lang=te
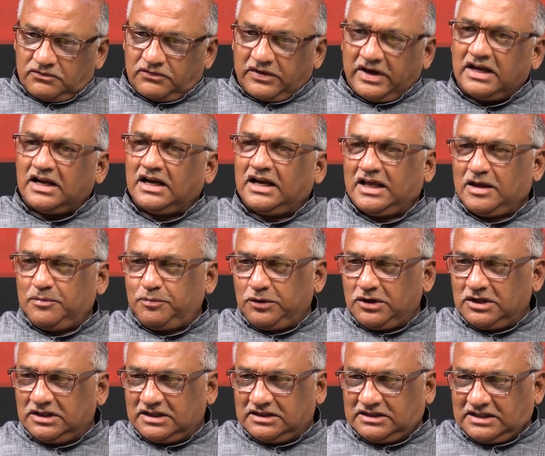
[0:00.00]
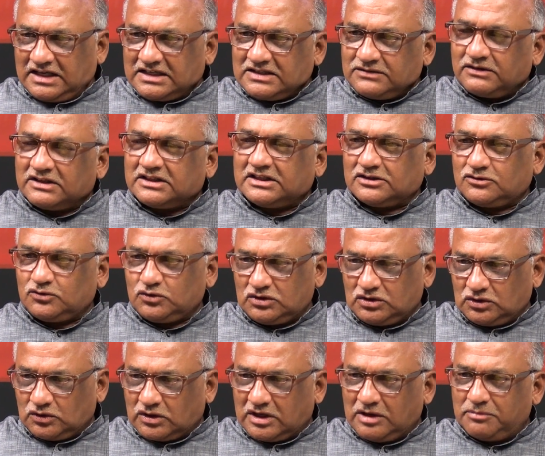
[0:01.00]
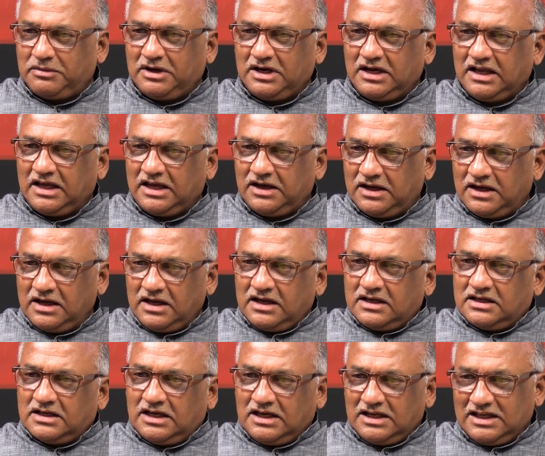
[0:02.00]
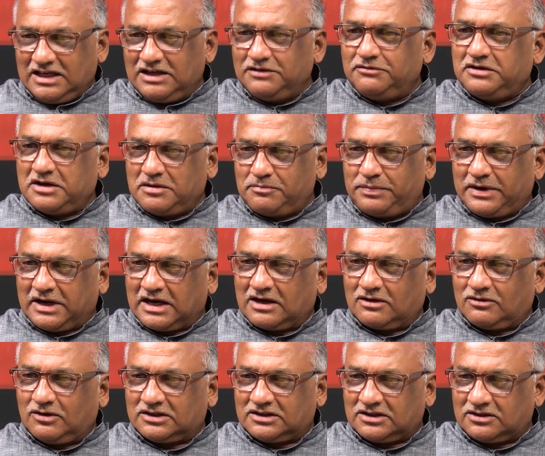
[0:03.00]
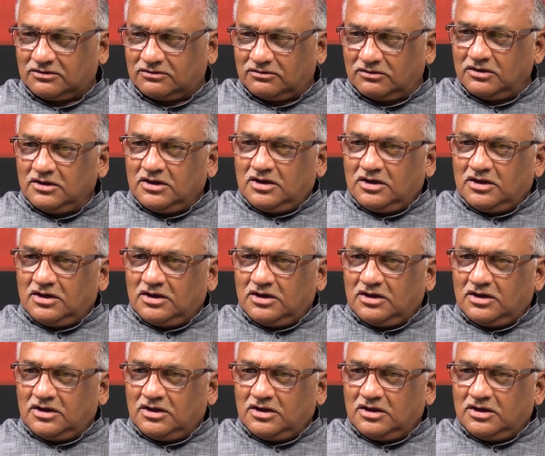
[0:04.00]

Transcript: వైరల్ అయిపోయింది దేశమంతా చూసింది ఒక ఎమ్మెల్యే వెళ్ళి ఈవీఎం పగలగొట్టడం